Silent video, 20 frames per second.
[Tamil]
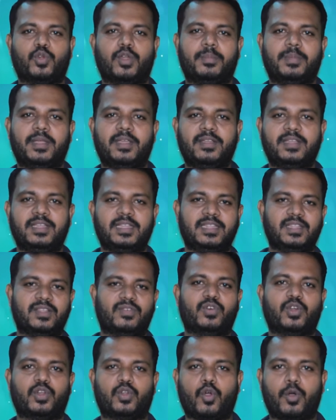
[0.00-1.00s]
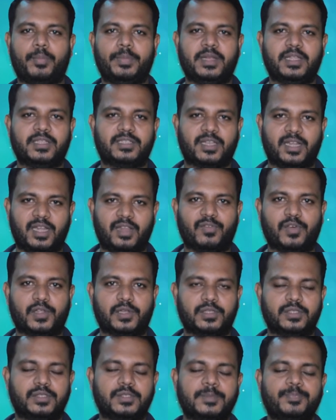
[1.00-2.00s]
கூடமே இந்த ஒரு காம்பினேஷனில்
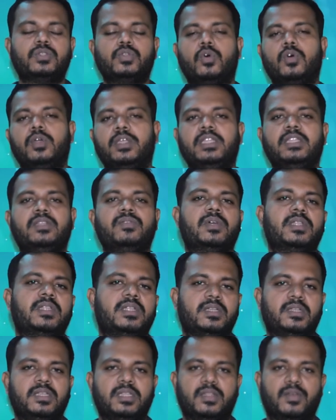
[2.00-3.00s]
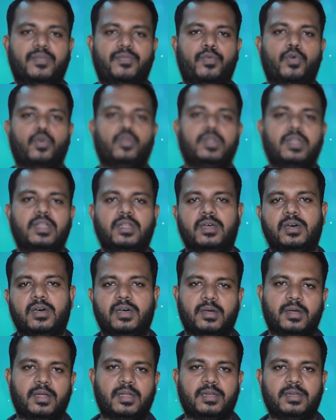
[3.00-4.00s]
வருது ஸோ இது வந்துட்டு இந்த ஃபோன்
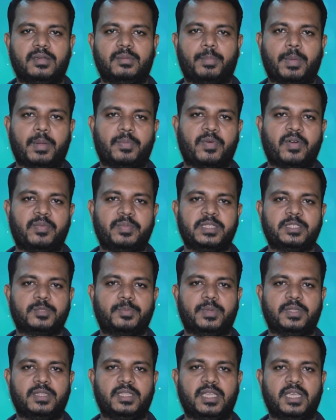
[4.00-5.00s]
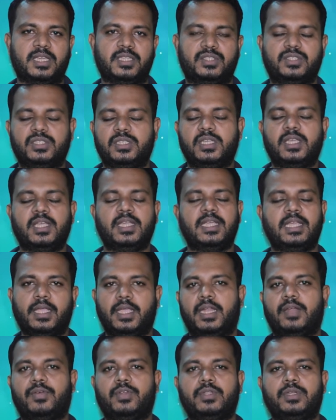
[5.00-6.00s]
பர்ஃபார்மன்ஸ் பற்றி ஆயிடுச்சு
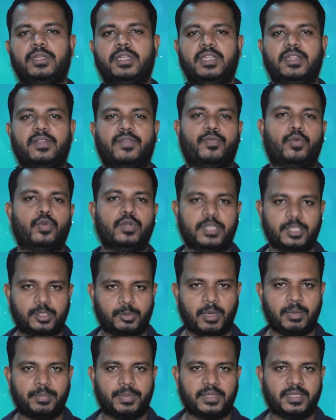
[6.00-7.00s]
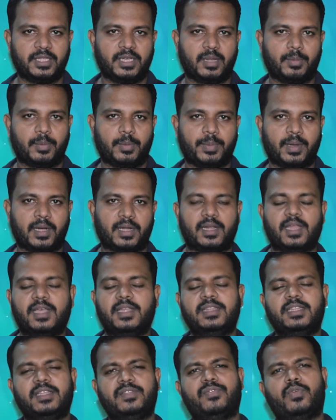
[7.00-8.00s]
இன்னும் வந்துட்டு இந்த ஃபோன் டிஸ்பிளே பற்றி நம்ம
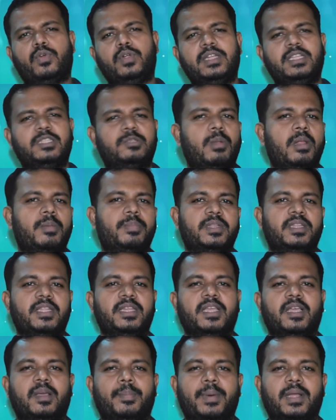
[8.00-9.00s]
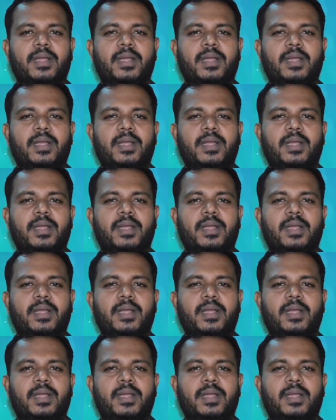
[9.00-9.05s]
பார்க்கலாம் இந்த ஃபோன் டிஸ்பிளே பற்றி நீங்கள்